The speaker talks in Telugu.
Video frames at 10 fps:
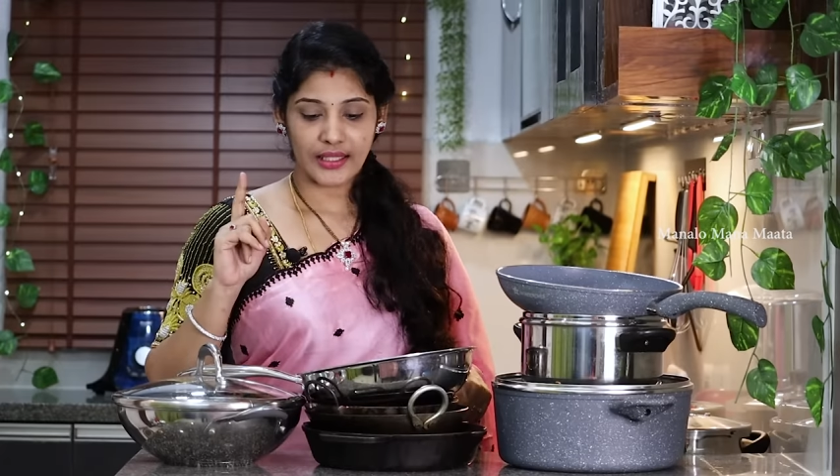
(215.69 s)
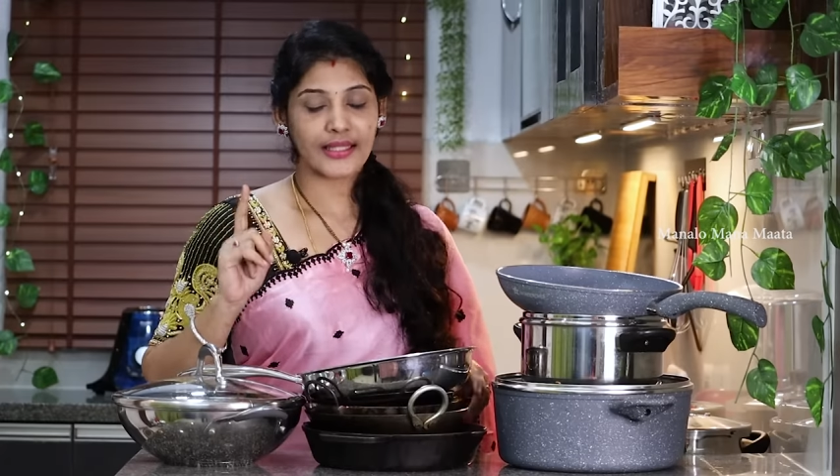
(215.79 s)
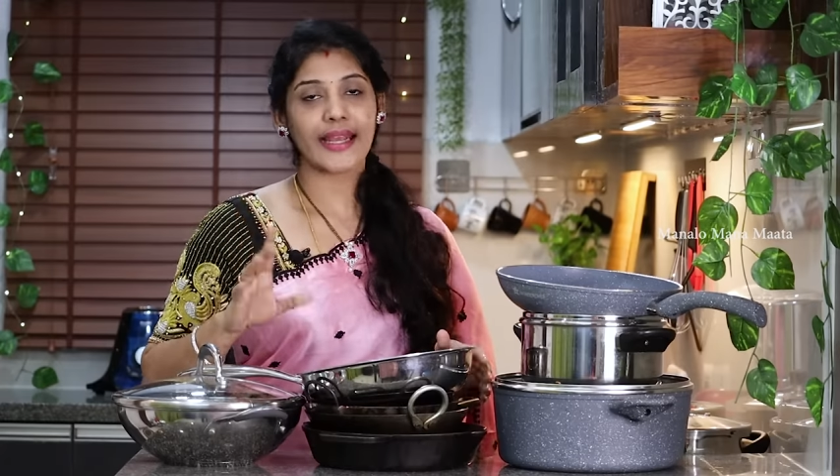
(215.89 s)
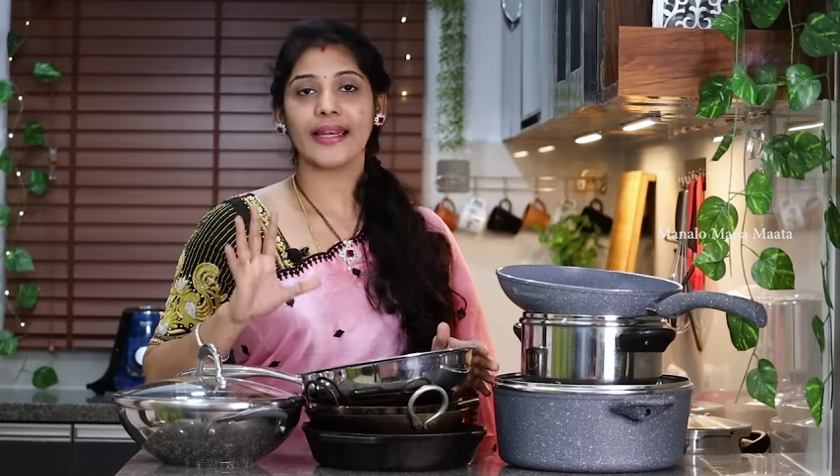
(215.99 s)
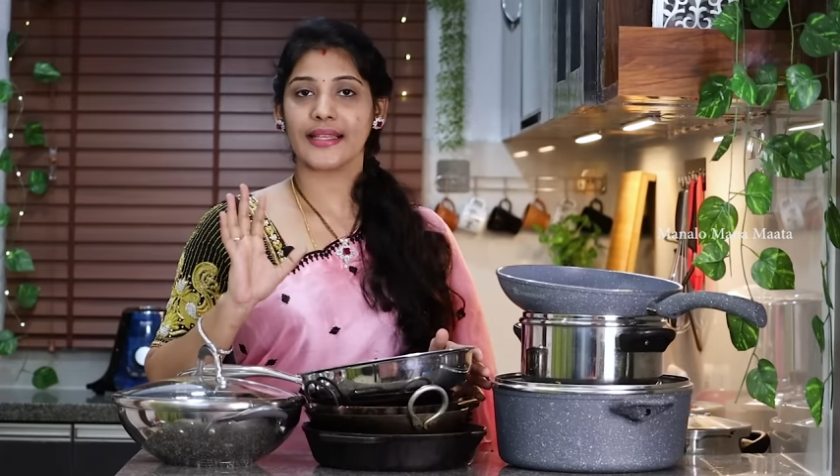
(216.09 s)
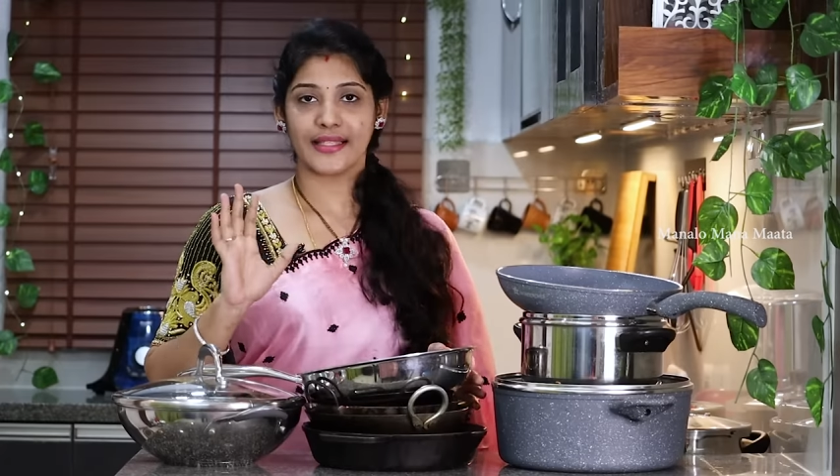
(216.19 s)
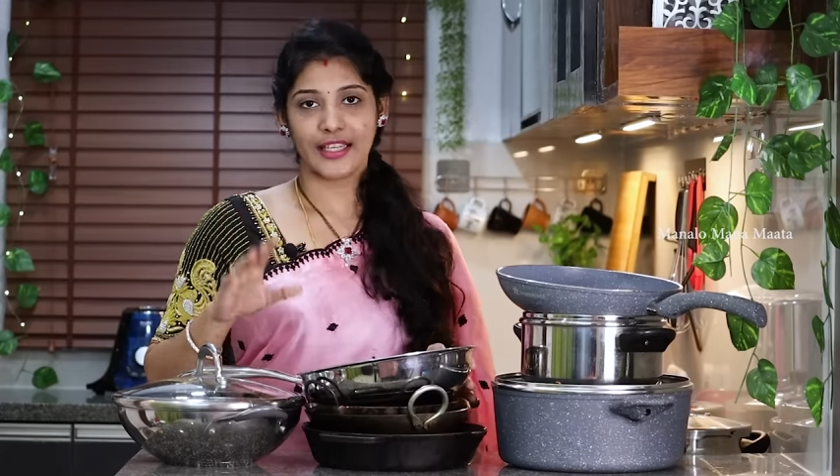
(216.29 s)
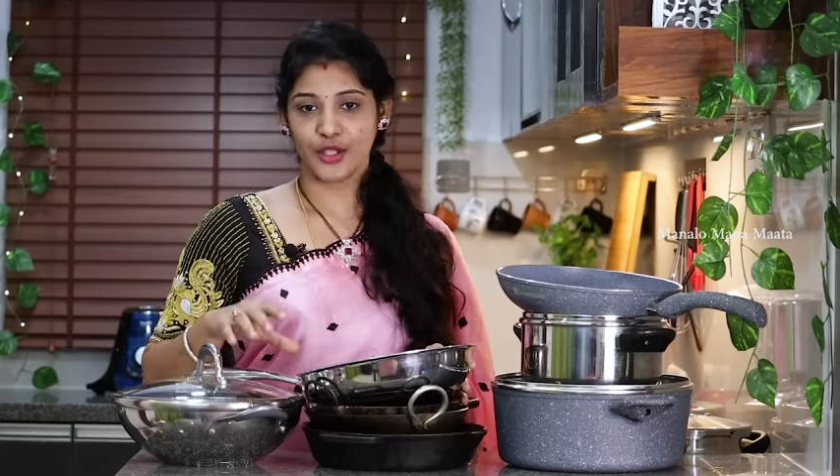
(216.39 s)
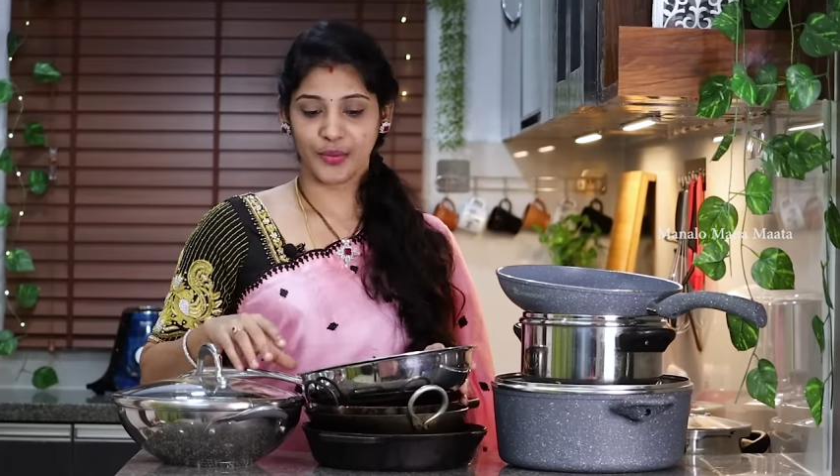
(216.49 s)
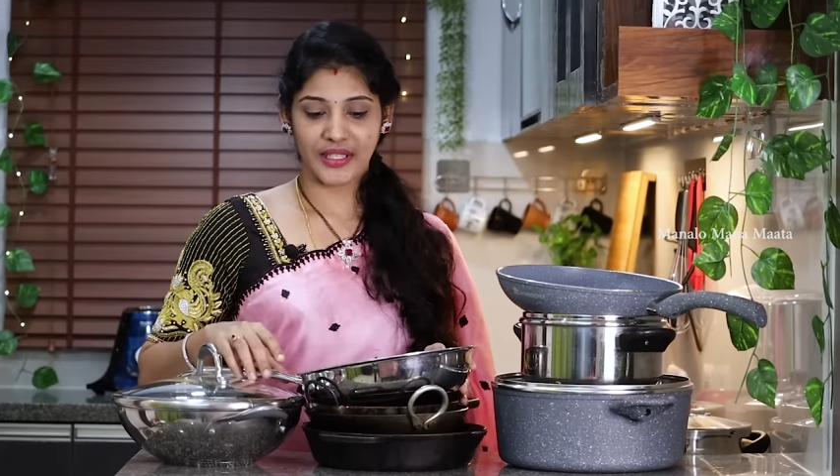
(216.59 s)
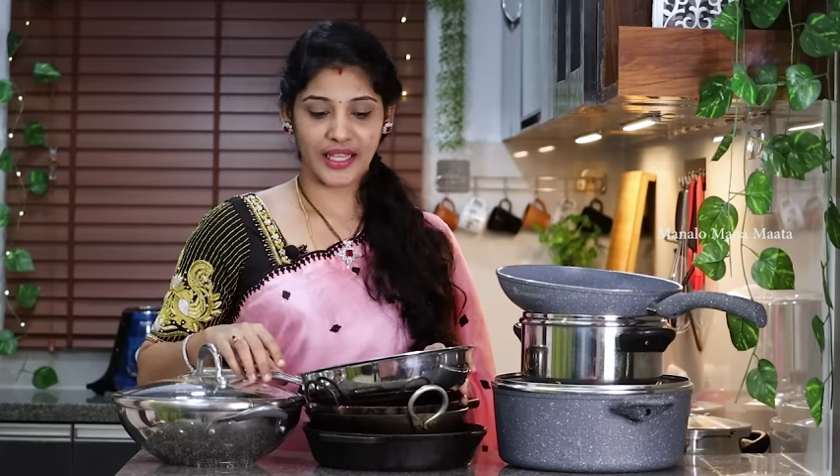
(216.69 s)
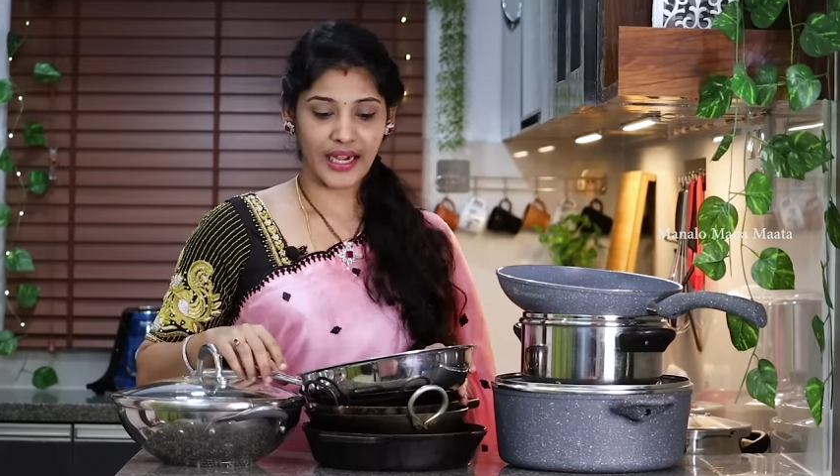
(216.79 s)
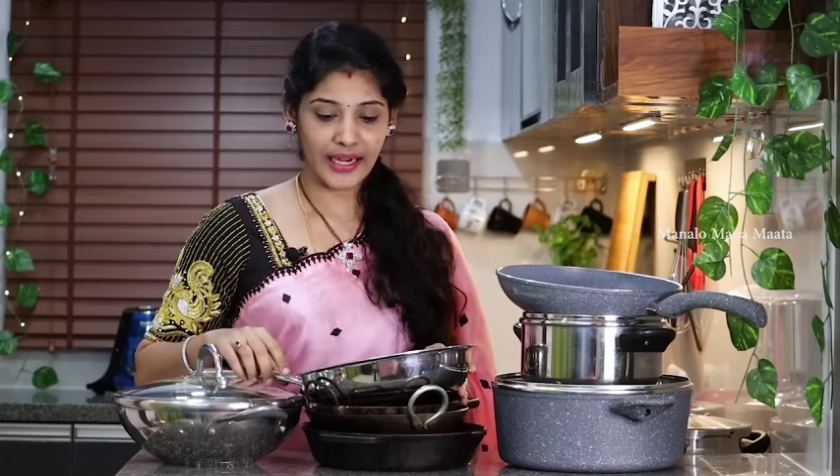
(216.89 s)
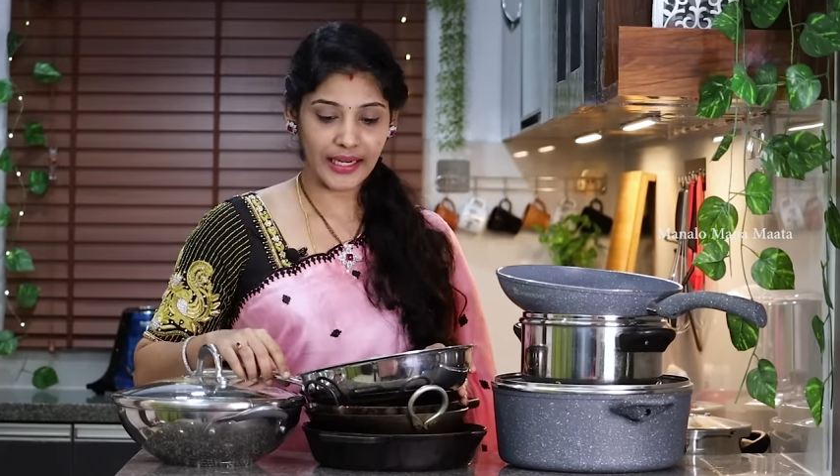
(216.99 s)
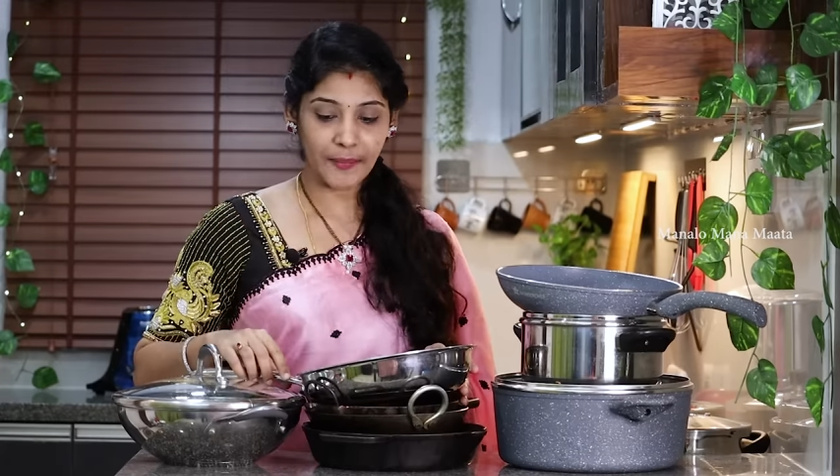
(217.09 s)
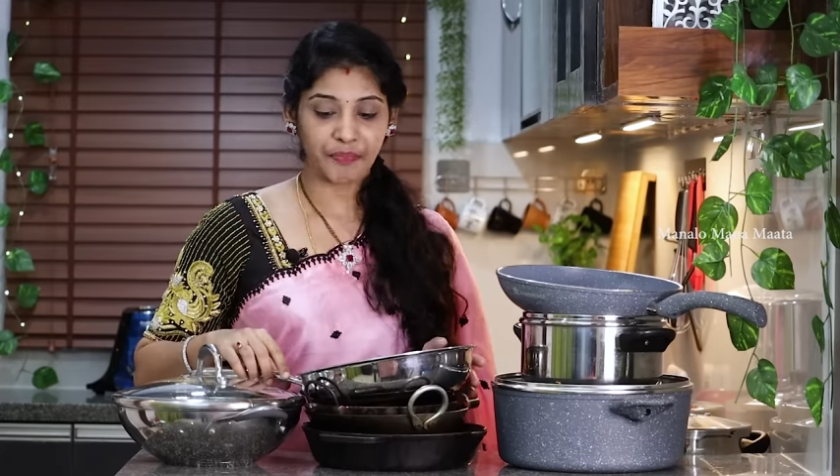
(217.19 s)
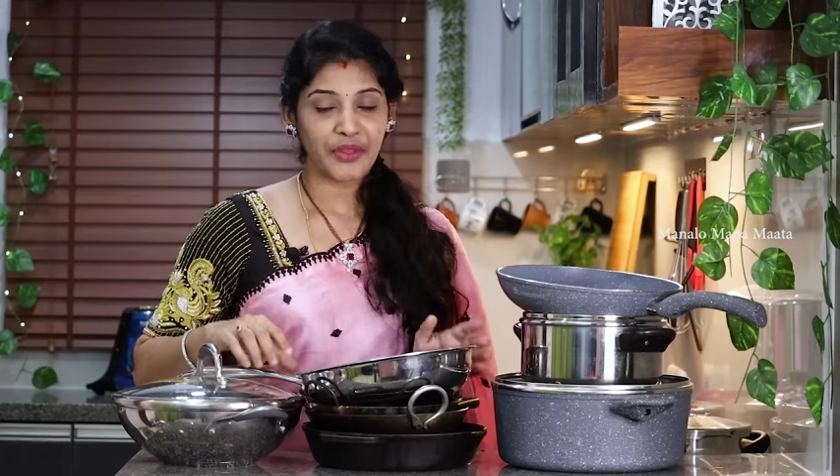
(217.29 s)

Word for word: స్టెయిన్లెస్ స్టీల్ చూపిస్తానండి